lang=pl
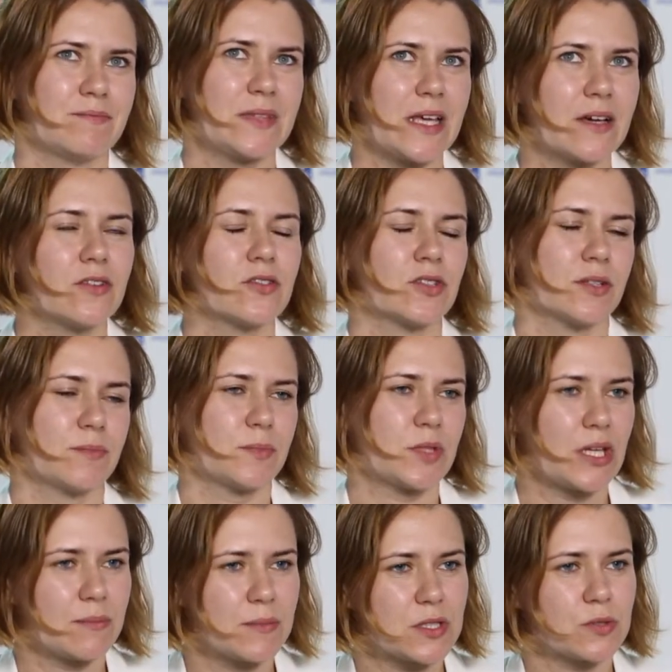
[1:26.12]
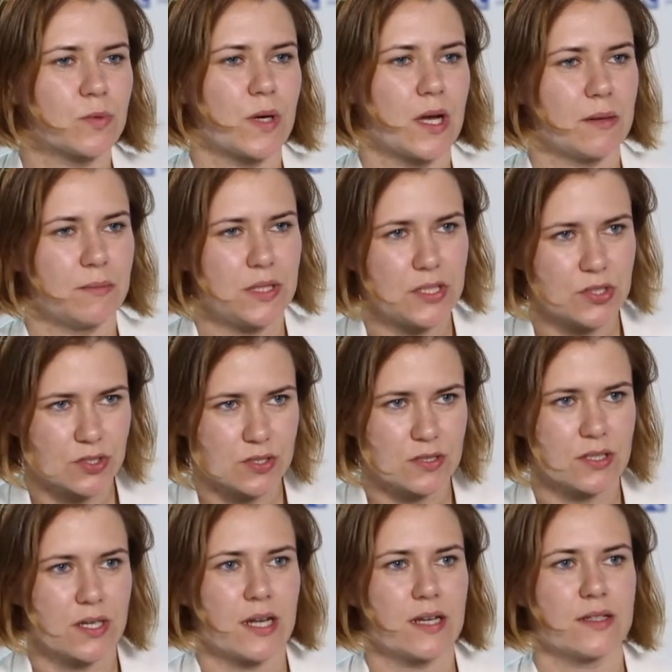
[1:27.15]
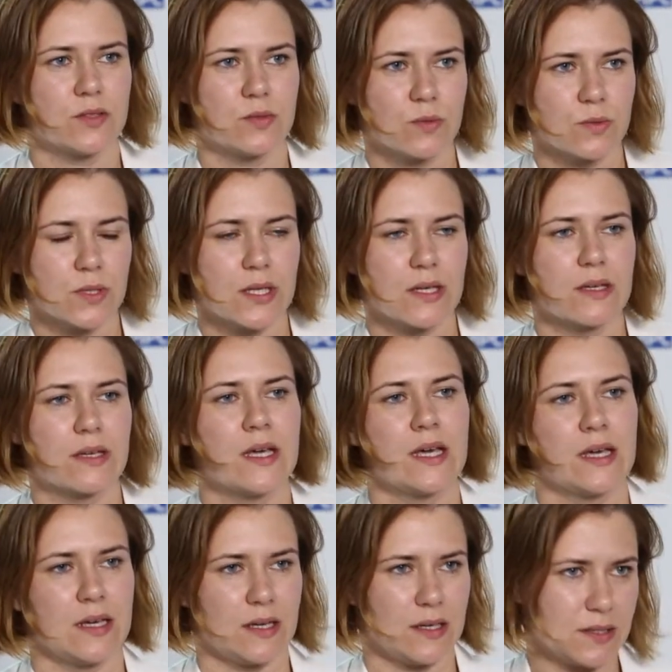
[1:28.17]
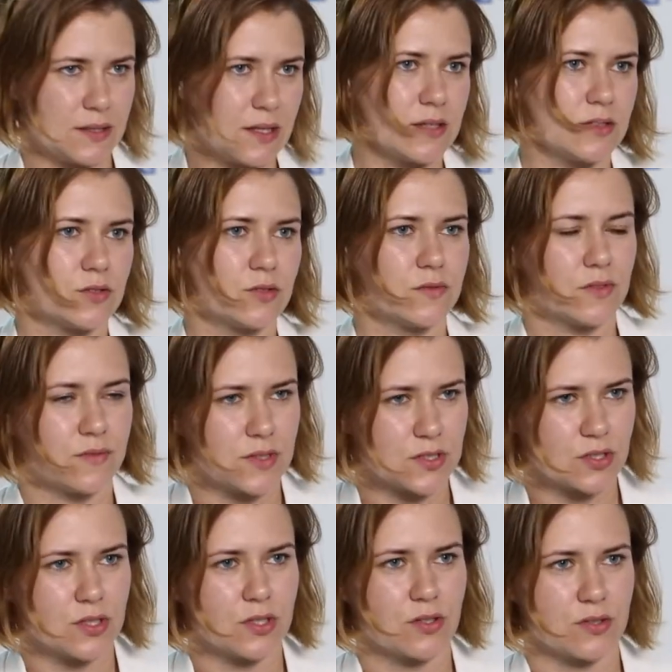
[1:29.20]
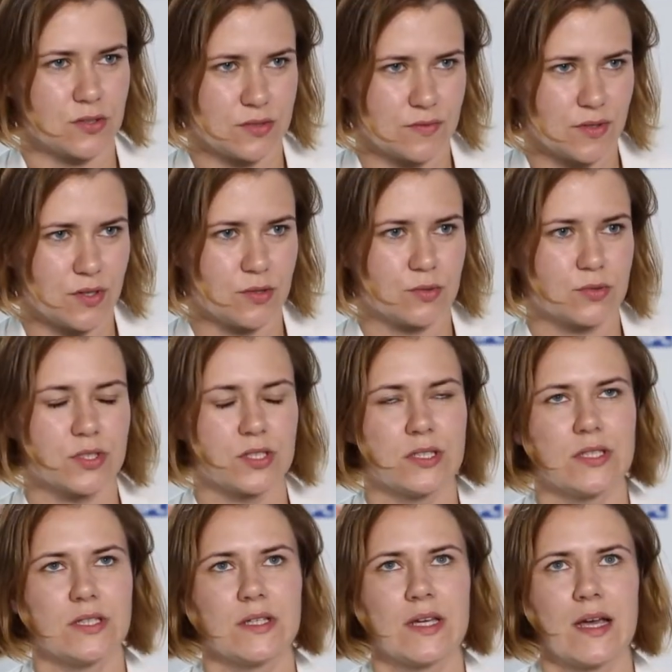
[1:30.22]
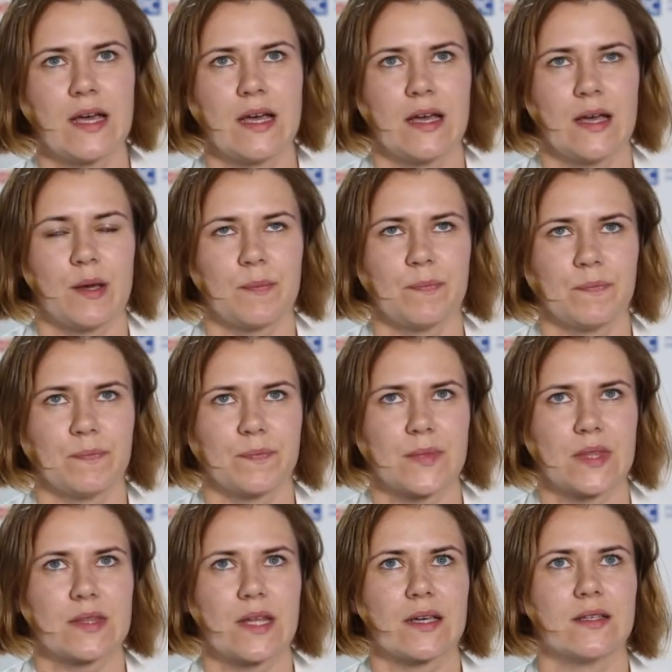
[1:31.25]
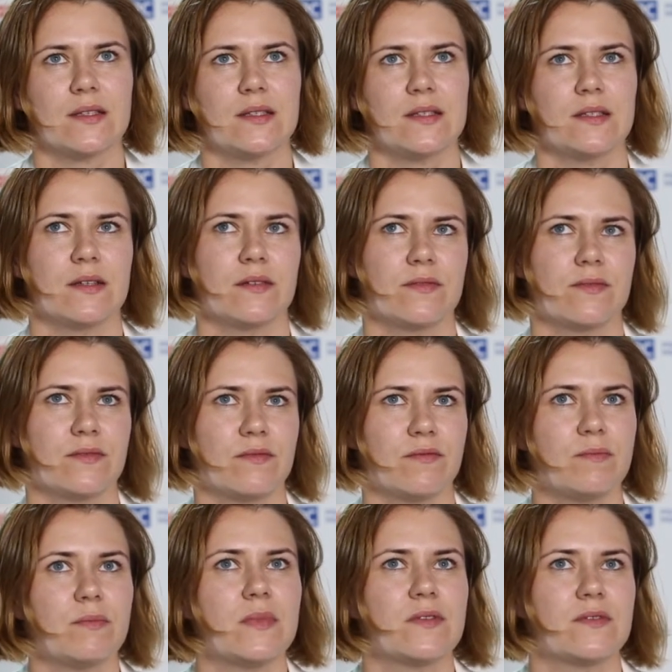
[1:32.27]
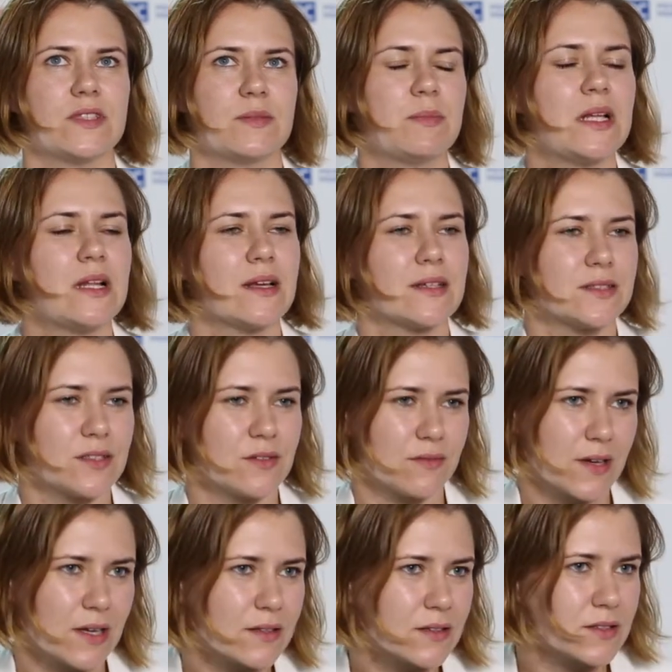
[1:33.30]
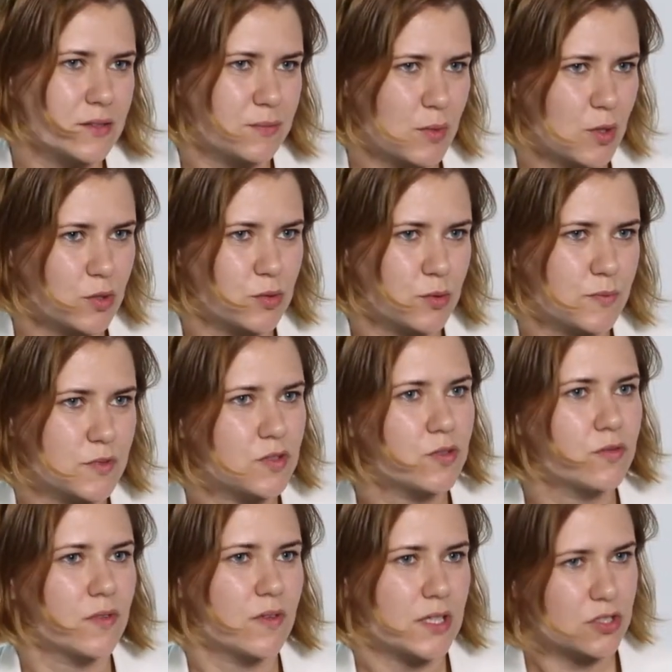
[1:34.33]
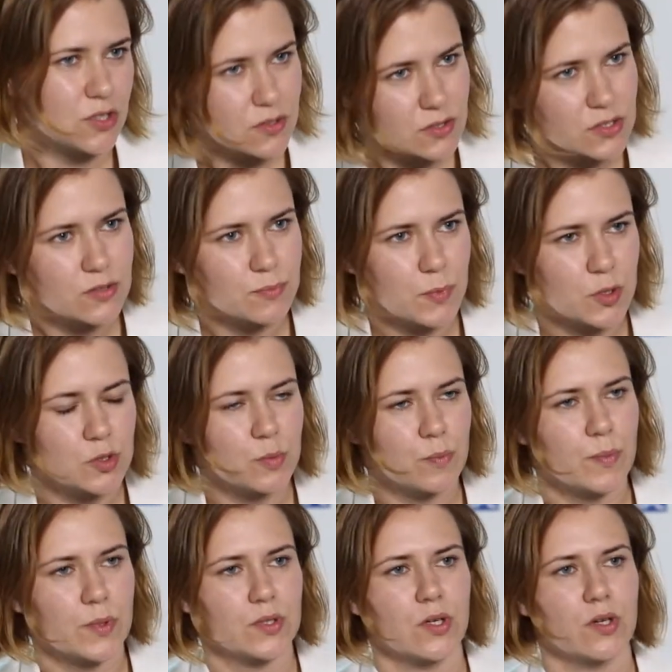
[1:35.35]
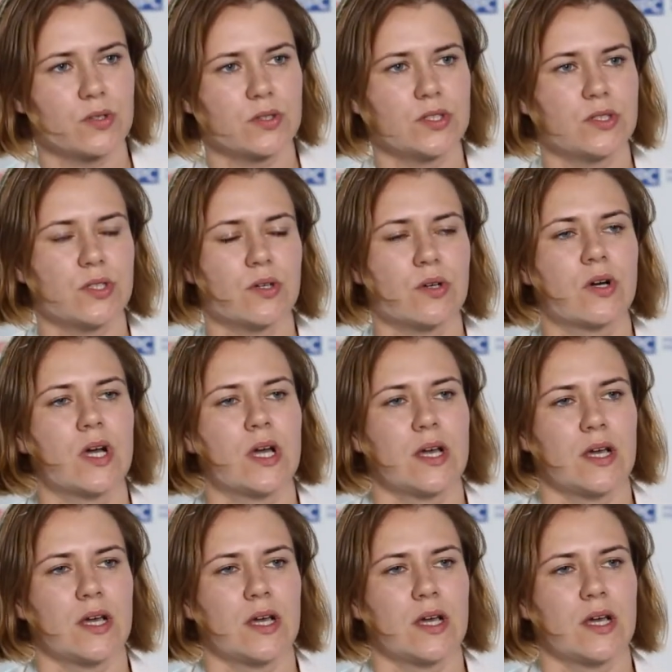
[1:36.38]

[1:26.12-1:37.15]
tego, że przemysł chemiczny realizuje ideę zrównoważonego rozwoju, czyli mm, taki zbilansowany sposób, zrównoważony sposób podchodzi do